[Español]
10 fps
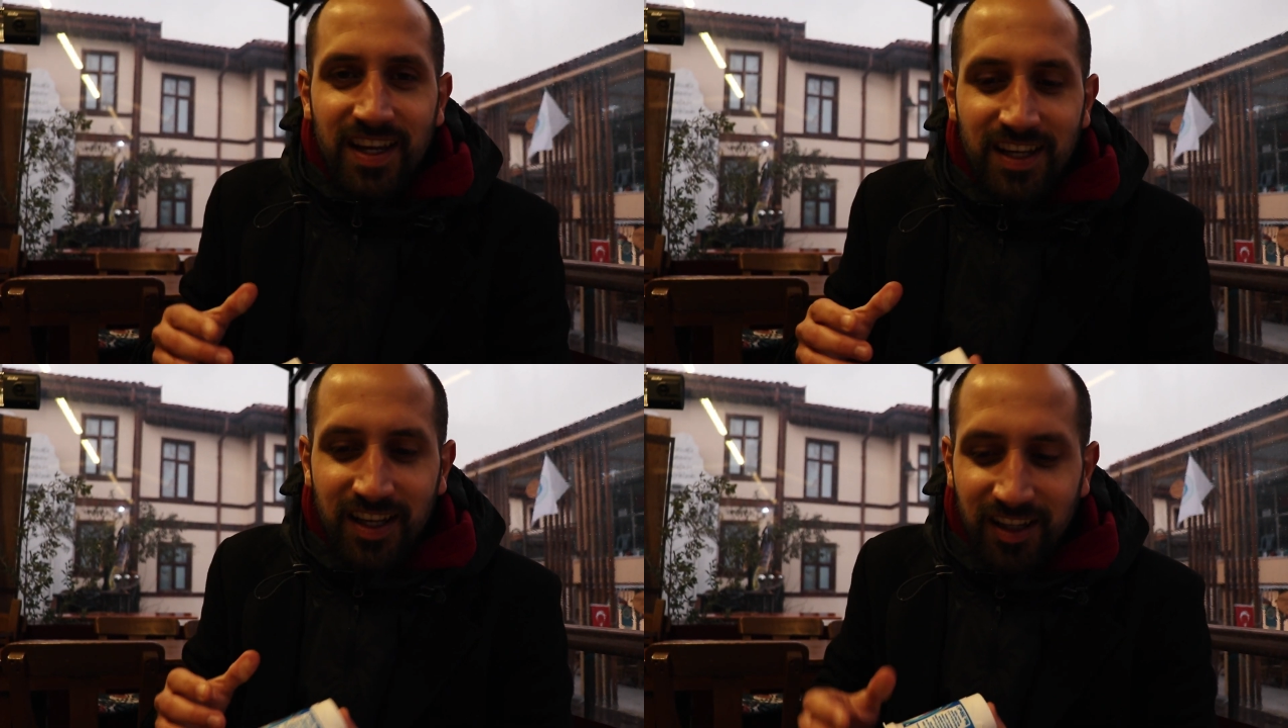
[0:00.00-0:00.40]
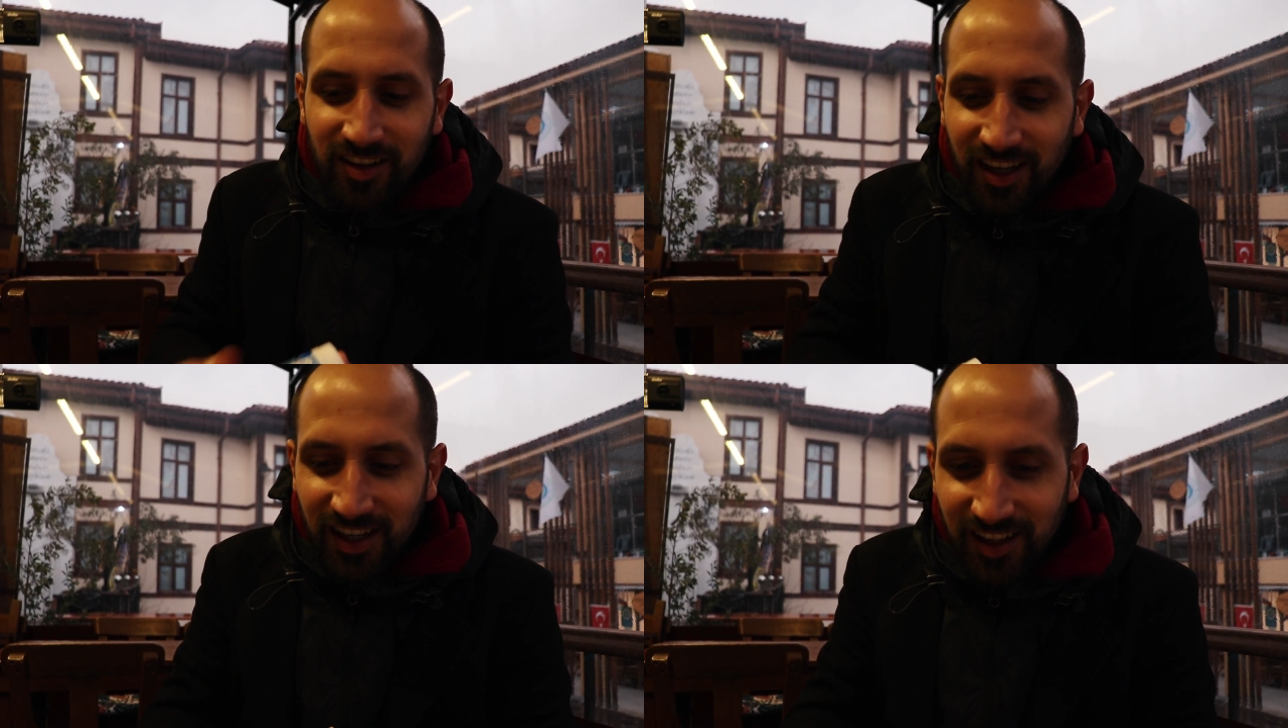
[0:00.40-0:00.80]
Y
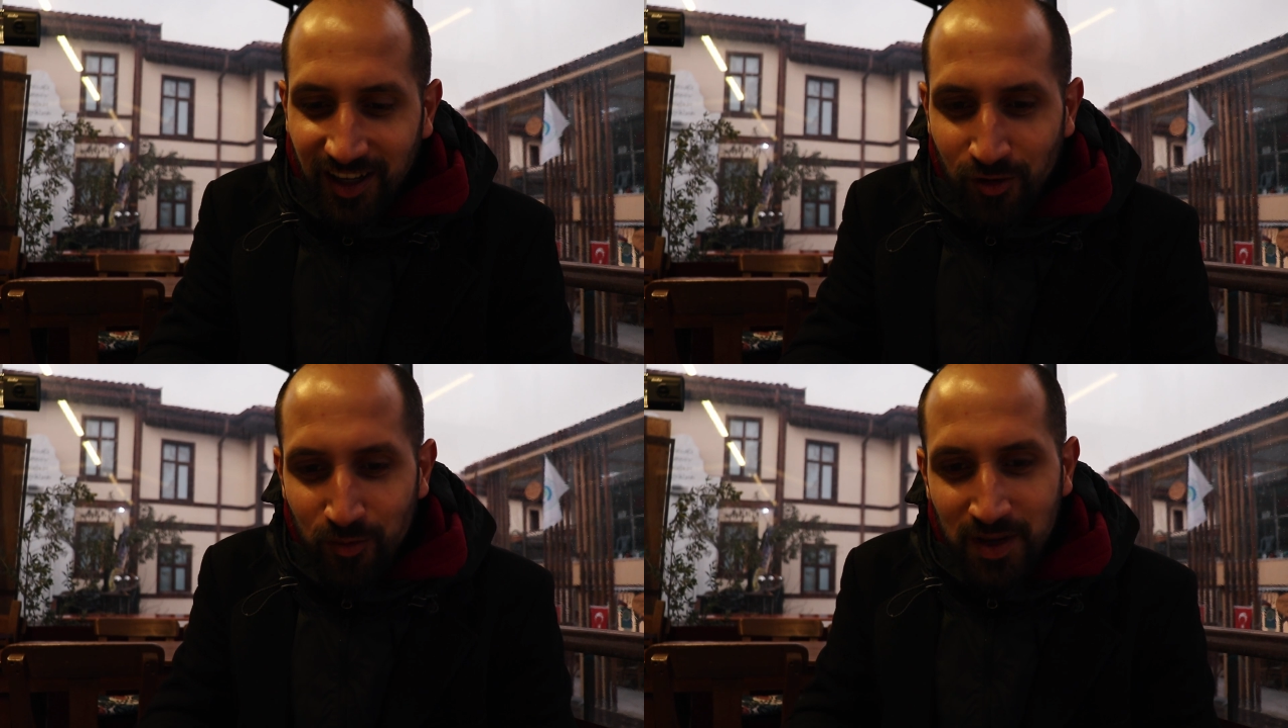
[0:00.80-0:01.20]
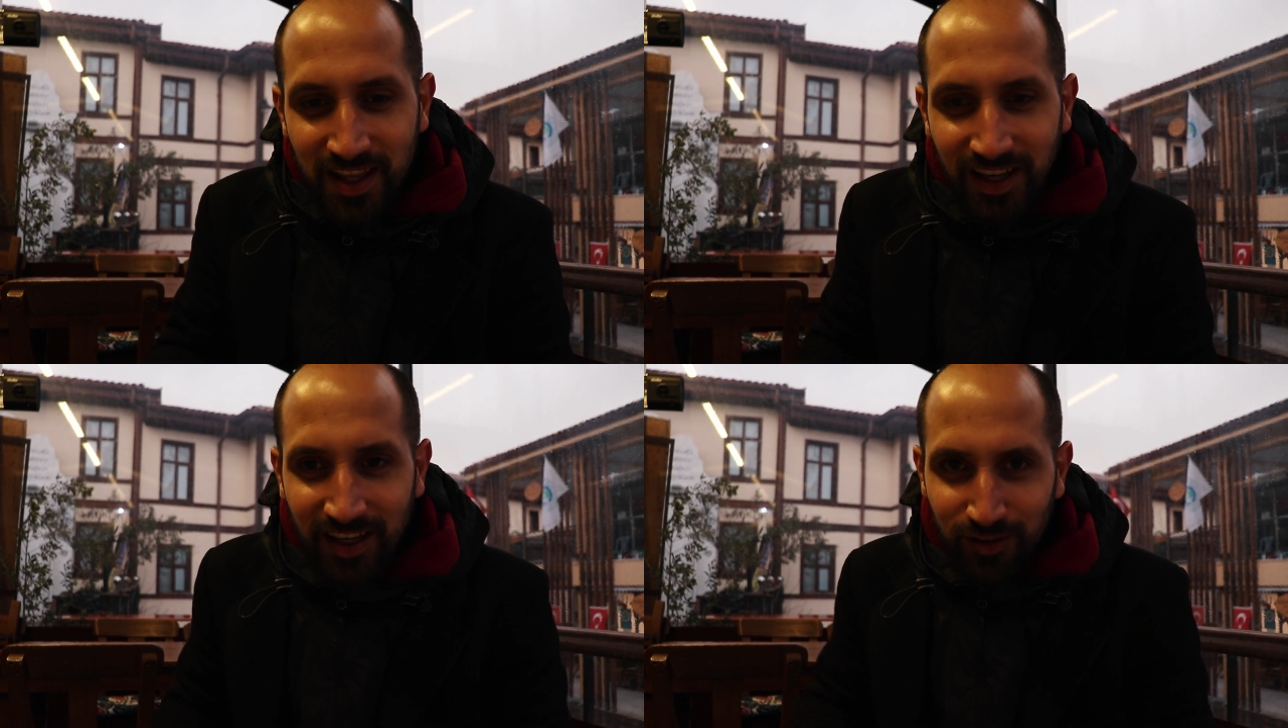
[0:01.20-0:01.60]
tienen esta
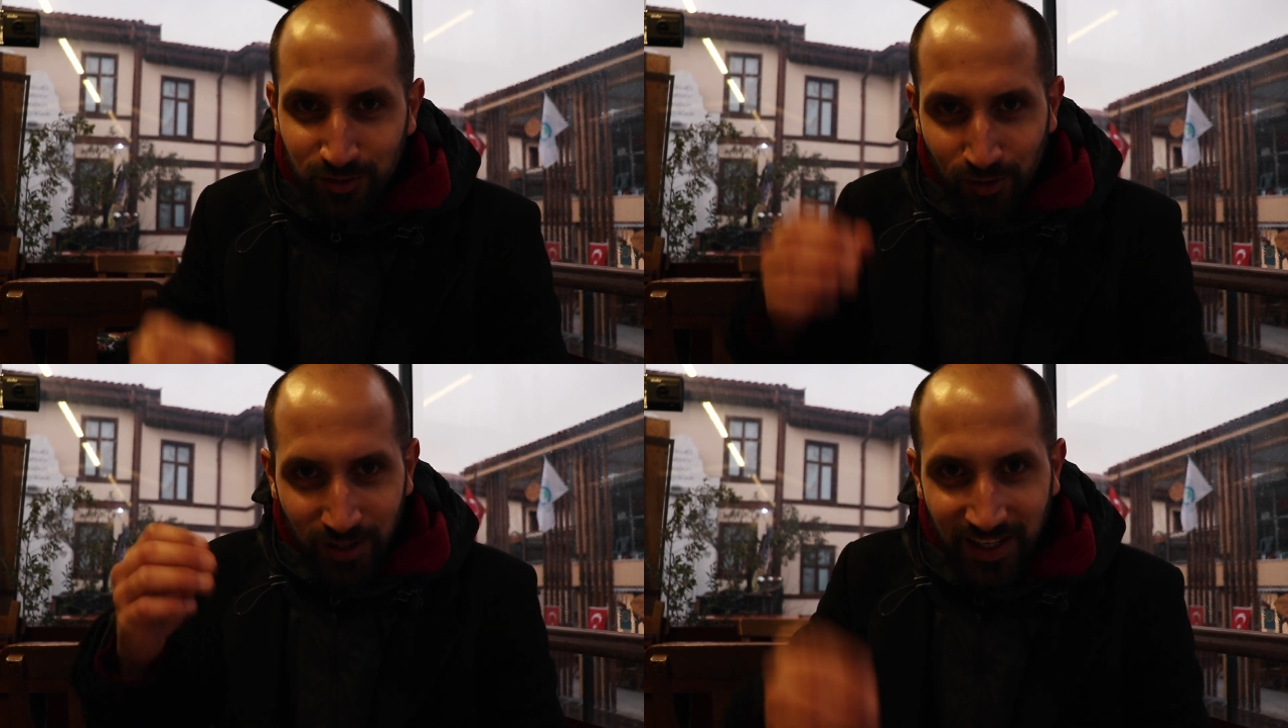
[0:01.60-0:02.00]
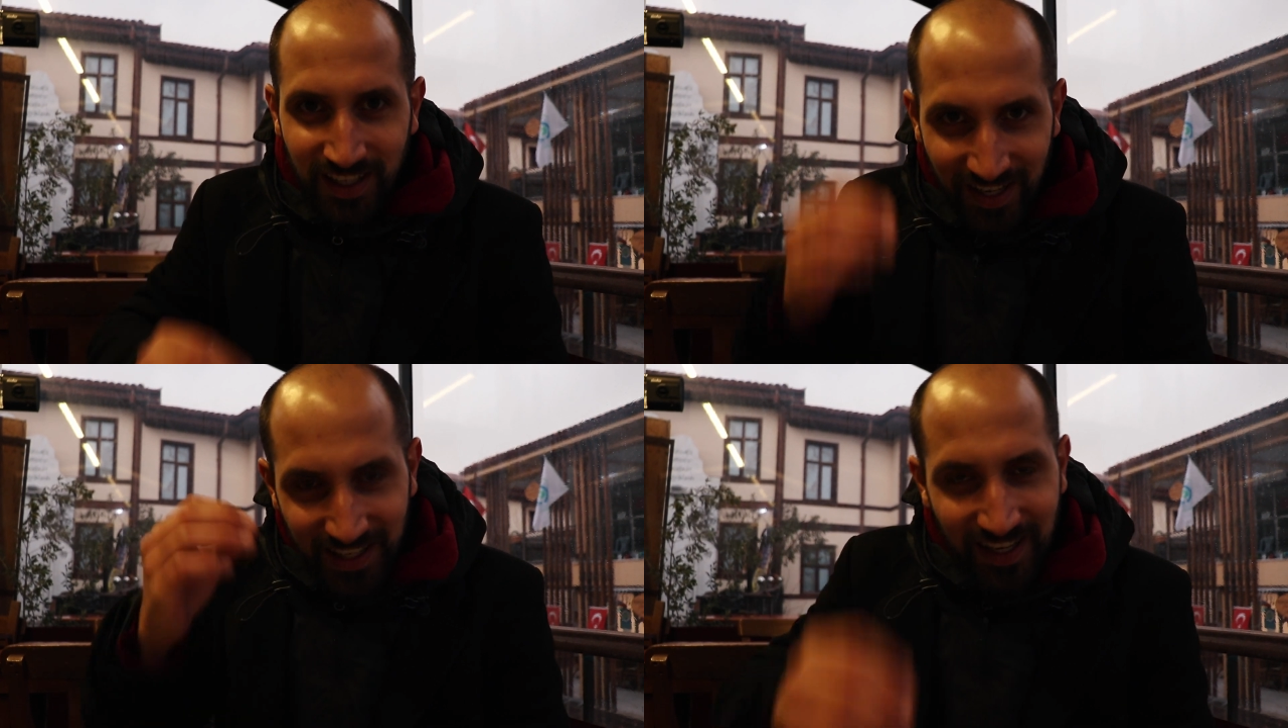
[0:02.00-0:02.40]
comida que es
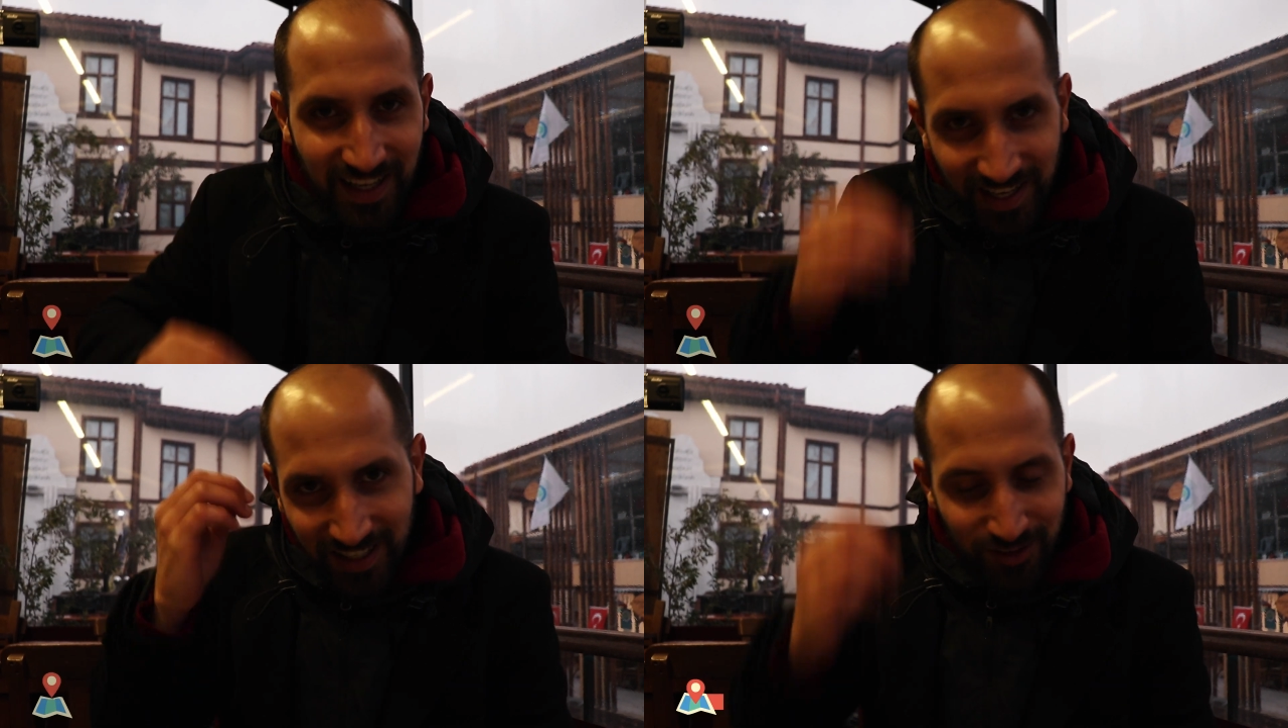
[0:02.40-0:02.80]
original de acá,